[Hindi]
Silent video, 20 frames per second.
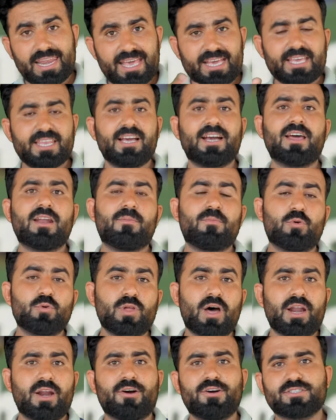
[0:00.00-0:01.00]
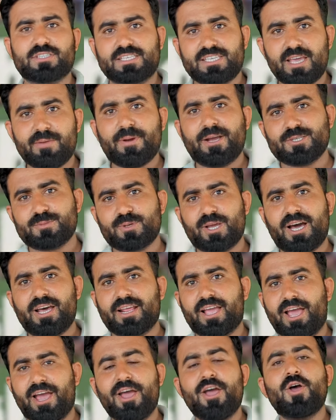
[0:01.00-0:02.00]
है लेकिन अगर हम खुदा नखास्त ये मैच भी
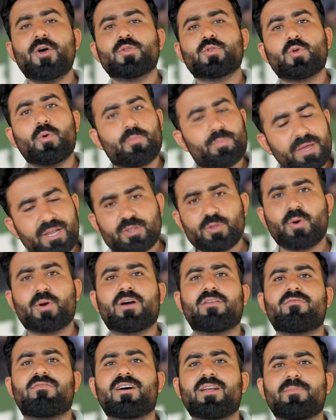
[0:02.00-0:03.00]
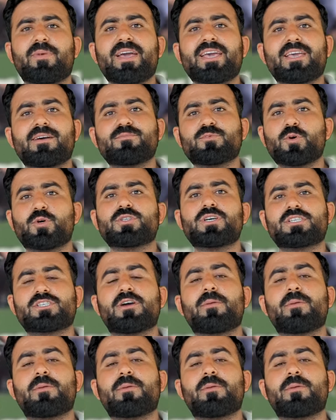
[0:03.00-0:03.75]
हार गए तो फिर तो कन्फर्म है कि हम दो